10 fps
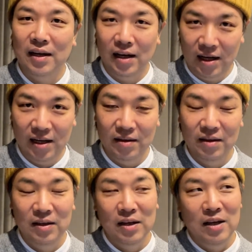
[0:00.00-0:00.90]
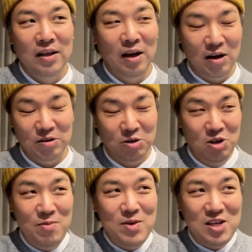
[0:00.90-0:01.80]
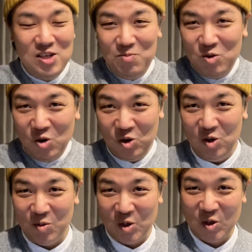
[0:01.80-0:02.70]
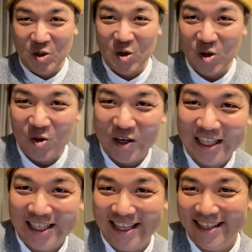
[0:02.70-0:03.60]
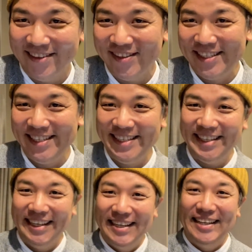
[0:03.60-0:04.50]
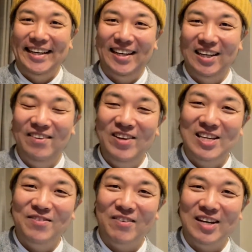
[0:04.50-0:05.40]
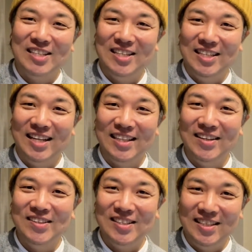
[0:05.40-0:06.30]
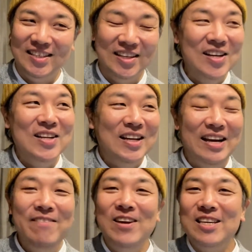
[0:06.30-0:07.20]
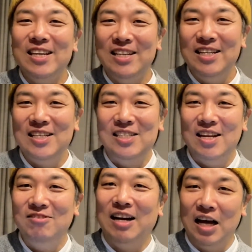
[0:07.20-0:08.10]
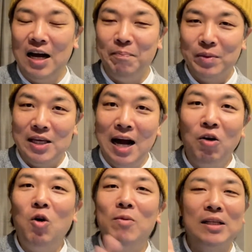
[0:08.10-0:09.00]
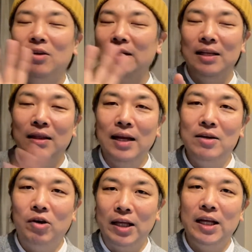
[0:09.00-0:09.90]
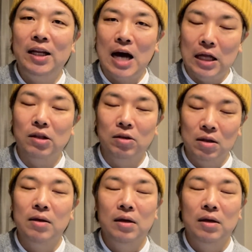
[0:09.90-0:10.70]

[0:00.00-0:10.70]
はい。だから、睡眠時無呼吸もちょっと良くなっちゃってるし、はい、いびきもマシになってるし、いびき気にしてるから、夜行バスとか絶対乗れねえな、と